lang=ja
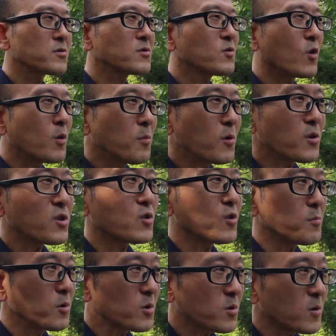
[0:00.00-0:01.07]
ういう思いの
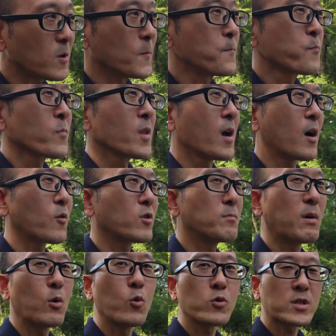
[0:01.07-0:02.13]
もとあの
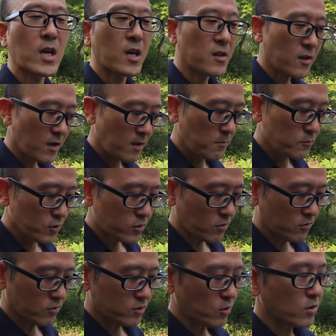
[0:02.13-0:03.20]
今大阪でね無
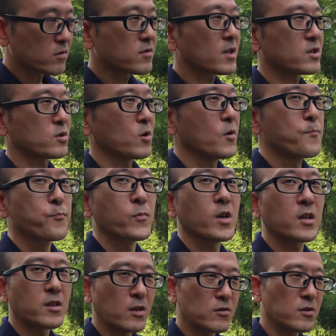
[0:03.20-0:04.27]
職1人暮らしを
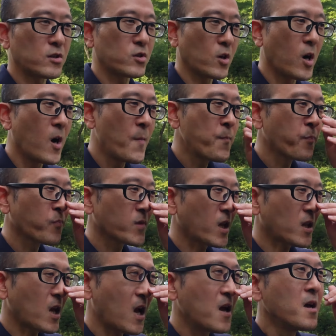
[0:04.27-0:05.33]
やってるんですよ
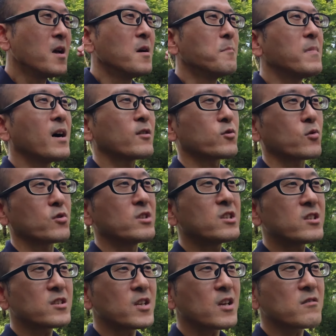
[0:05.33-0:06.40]
ただまあその
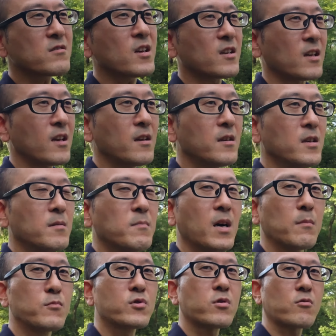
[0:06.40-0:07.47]
1年ぐらいね、ま
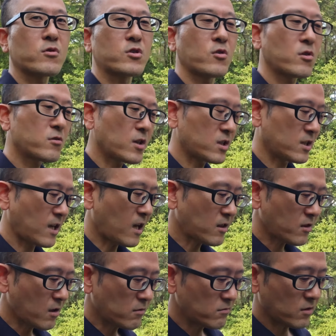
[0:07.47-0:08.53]
あ、無職1人暮らしやっ
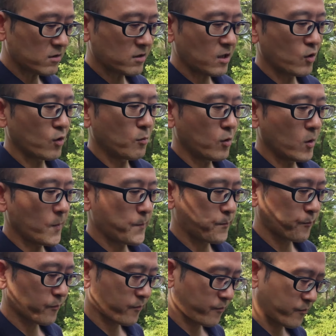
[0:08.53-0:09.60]
てるんですけども
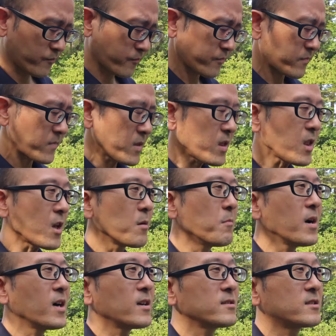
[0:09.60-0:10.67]

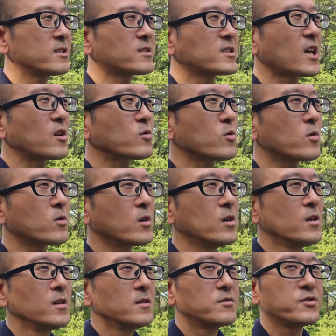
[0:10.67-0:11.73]
まあ実際のところ
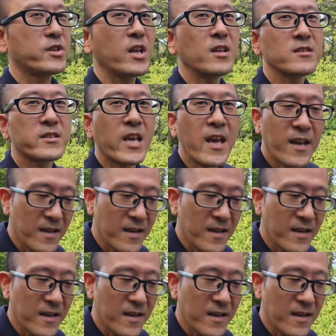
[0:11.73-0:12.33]
全然